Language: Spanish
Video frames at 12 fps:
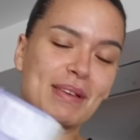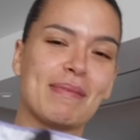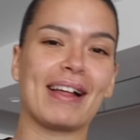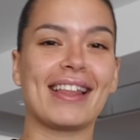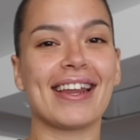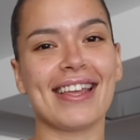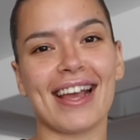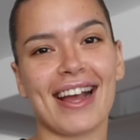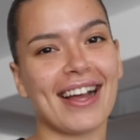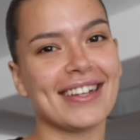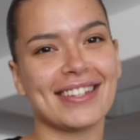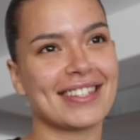mi madre
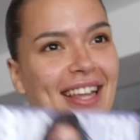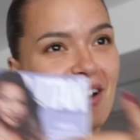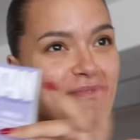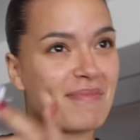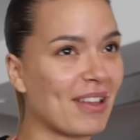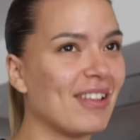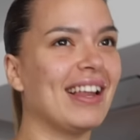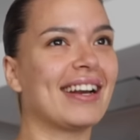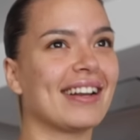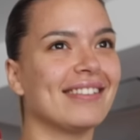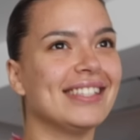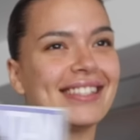ya se ha comprado la
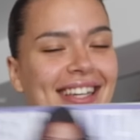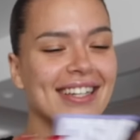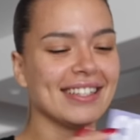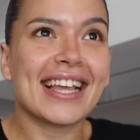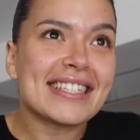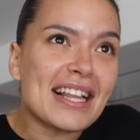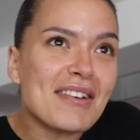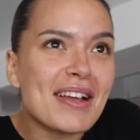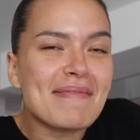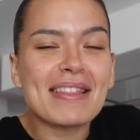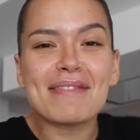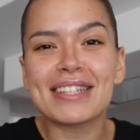revista, que es algo
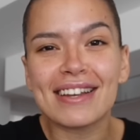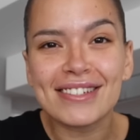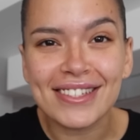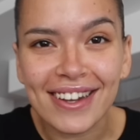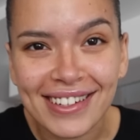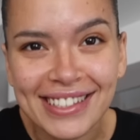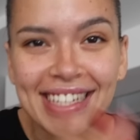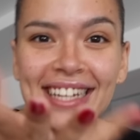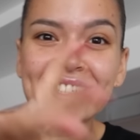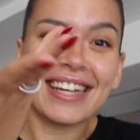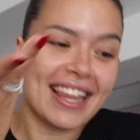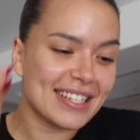que me hace mucha ilusión y
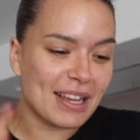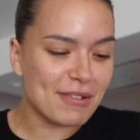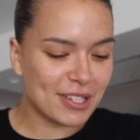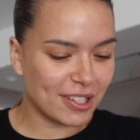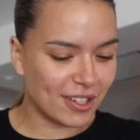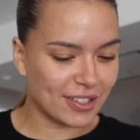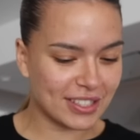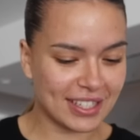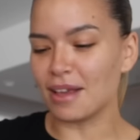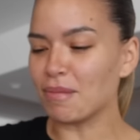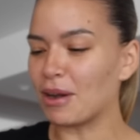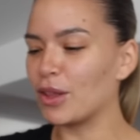es gracias a vosotros,
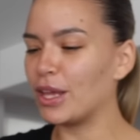siempre lo